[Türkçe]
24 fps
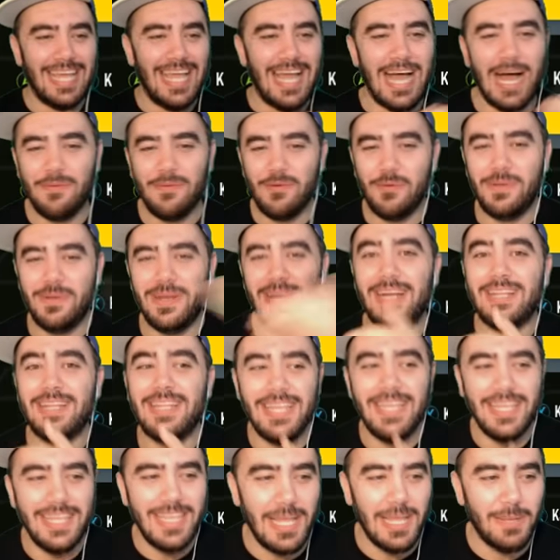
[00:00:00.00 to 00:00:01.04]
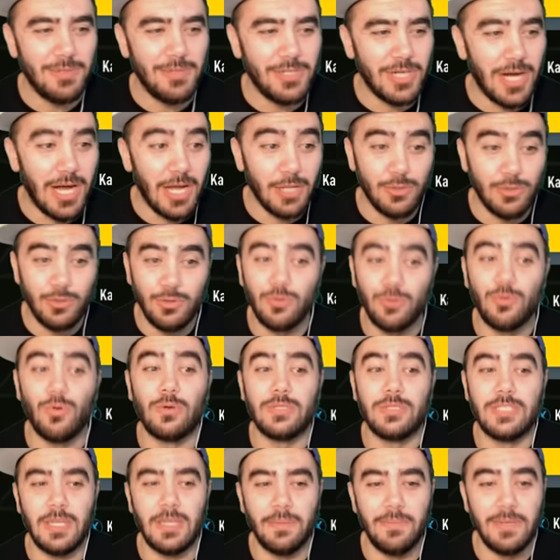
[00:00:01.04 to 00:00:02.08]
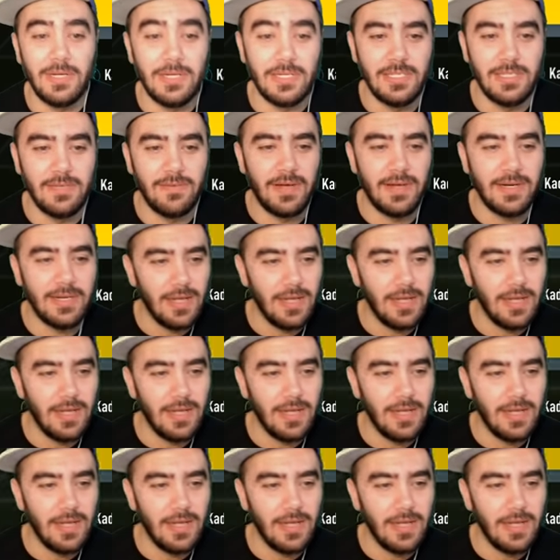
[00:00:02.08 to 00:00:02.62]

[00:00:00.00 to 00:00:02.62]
Ama öbürleri de iyi değilmiş. Atsu 91 hızı var.